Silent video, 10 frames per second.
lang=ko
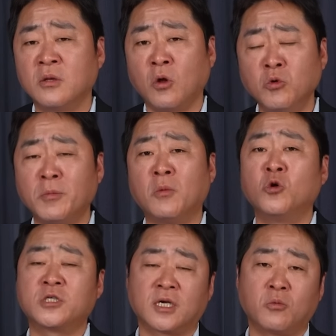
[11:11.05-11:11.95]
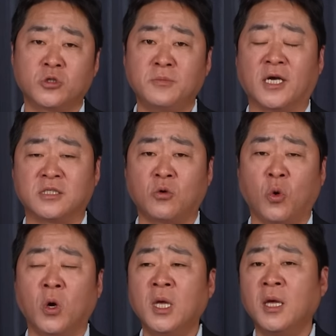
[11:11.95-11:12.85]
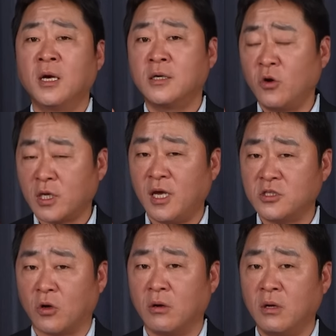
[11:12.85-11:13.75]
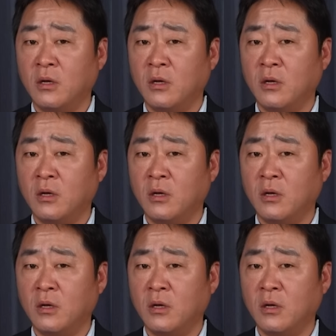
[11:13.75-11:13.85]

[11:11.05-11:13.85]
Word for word: 너무 매몰차게 보지 마시고, 그렇게 해서